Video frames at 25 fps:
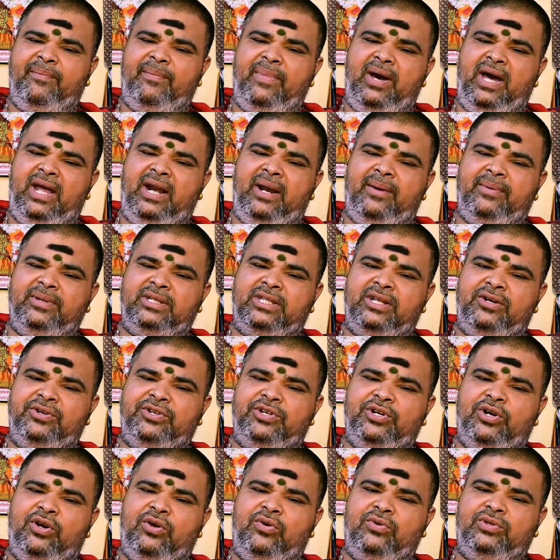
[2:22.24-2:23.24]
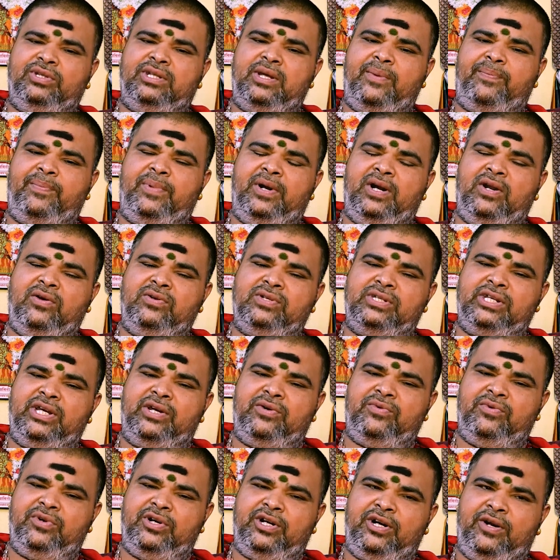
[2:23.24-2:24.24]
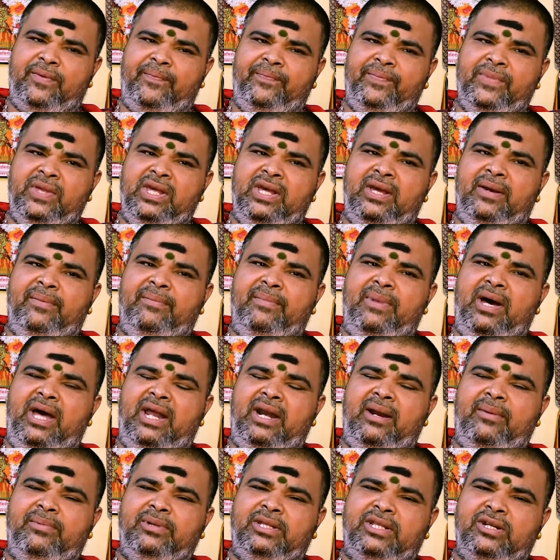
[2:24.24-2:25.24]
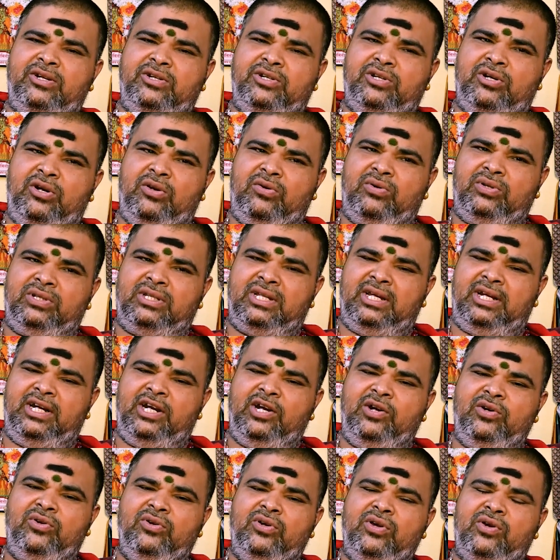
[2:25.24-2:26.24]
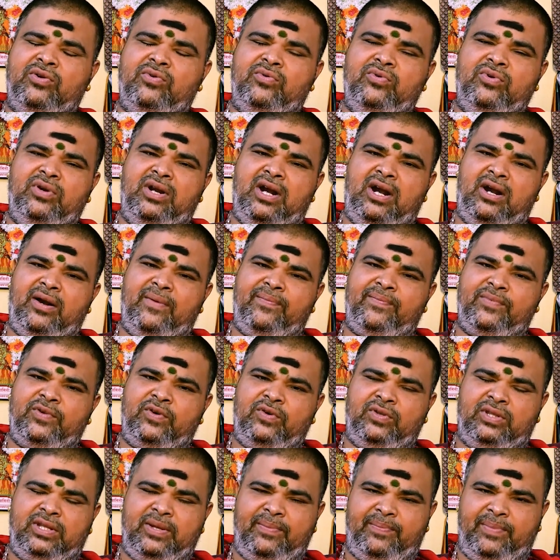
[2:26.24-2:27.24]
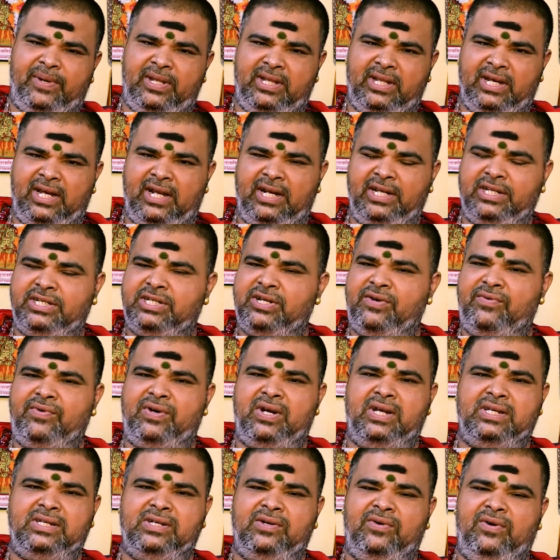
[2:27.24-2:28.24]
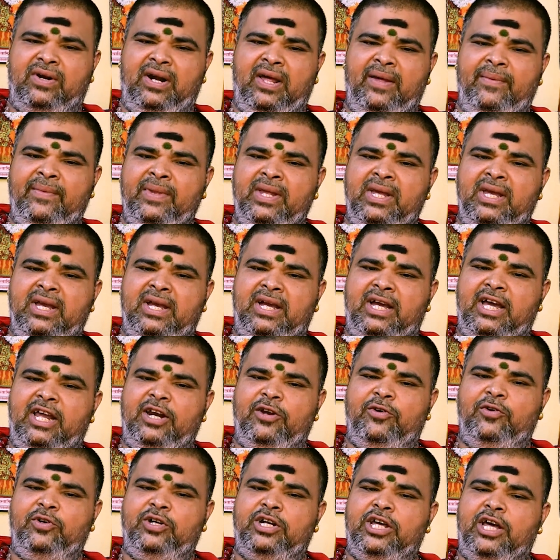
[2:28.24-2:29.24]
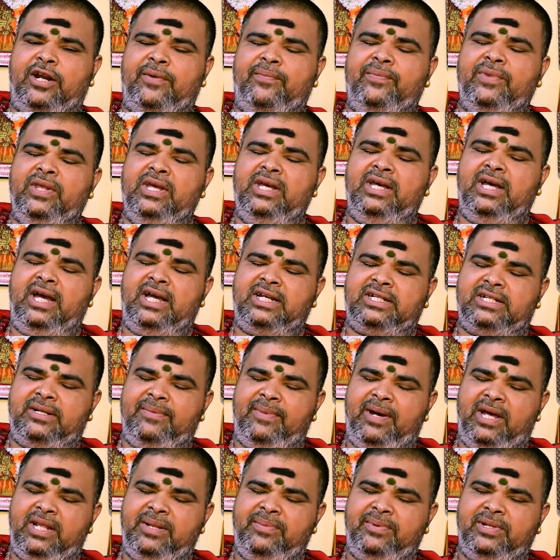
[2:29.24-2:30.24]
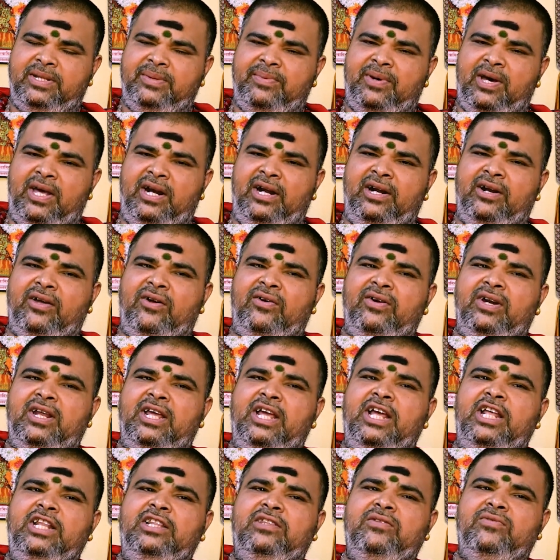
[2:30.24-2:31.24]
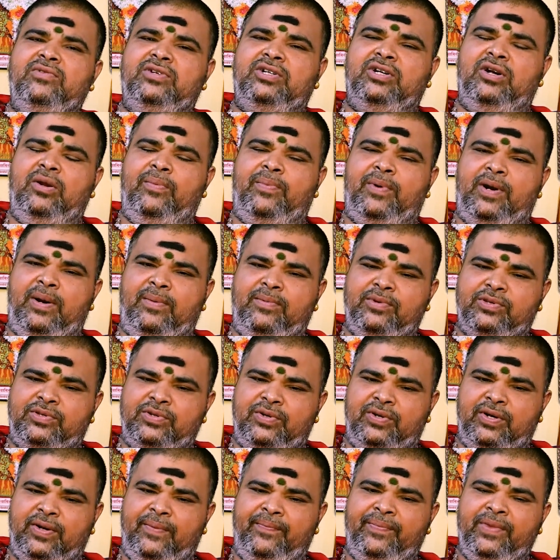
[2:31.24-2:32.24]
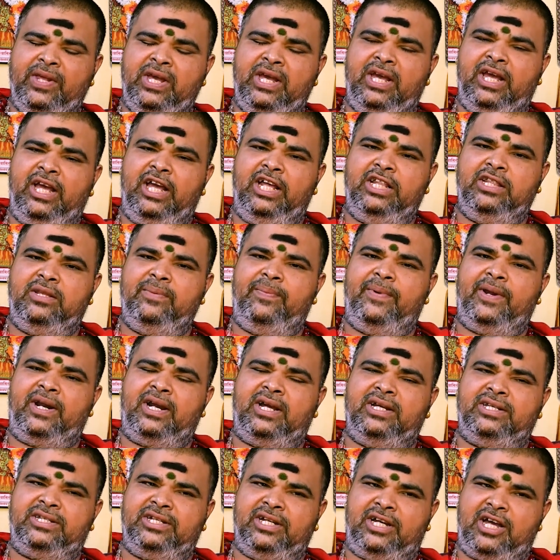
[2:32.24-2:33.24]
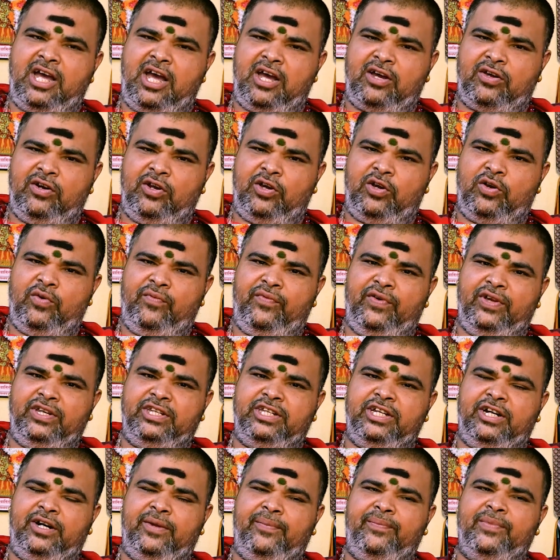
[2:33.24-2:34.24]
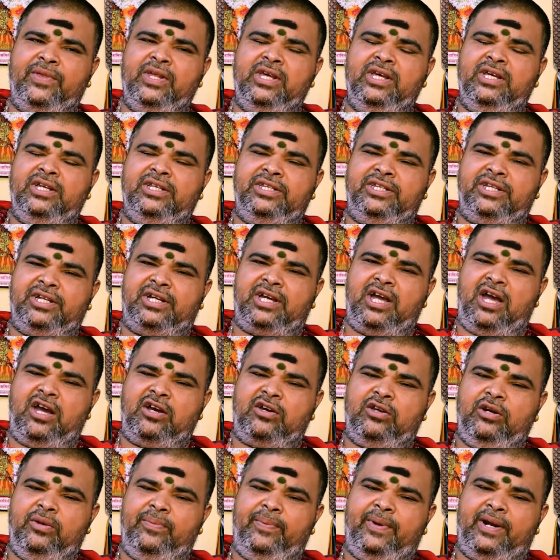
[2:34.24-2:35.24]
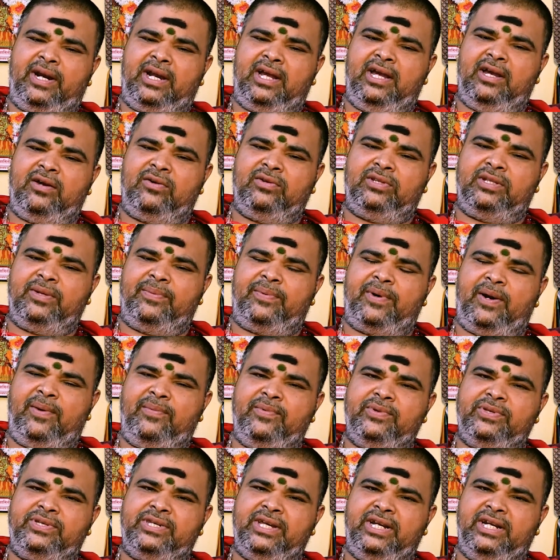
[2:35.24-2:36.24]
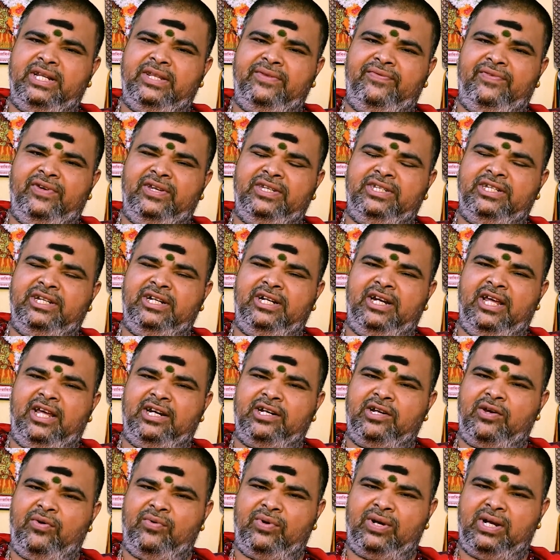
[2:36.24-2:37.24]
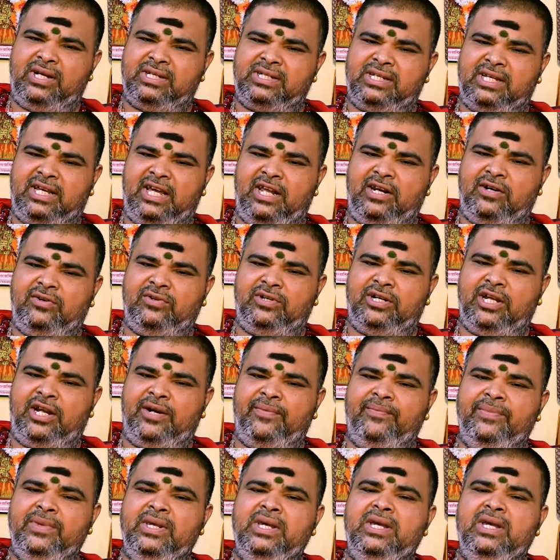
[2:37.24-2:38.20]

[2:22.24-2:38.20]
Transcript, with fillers: భార్యాభర్త విషయంలో కొంత అప్ అండ్ డౌన్స్ ఎక్కువ ఉండడం భార్యాభర్త విషయంలో కొంత నెగిటివ్ ఎక్కువ రావడం కొంత ఇబ్బంది కలిగించే అవకాశం కూడా కలిగి ఉంటారు అష్టమాధిపతి భార్యాడు కాబట్టి హెల్త్ విషయంలో ప్రాబ్లమ్స్ ఉండడం హెల్త్ పరంగా చికాకులు ఎక్కువ ఫేస్ చేయడం చికాకుల పరంగా కొంత ప్రాబ్లమ్స్ అనేది ఫేస్ చేయడానికి అవకాశం కలిగి ఉంటారు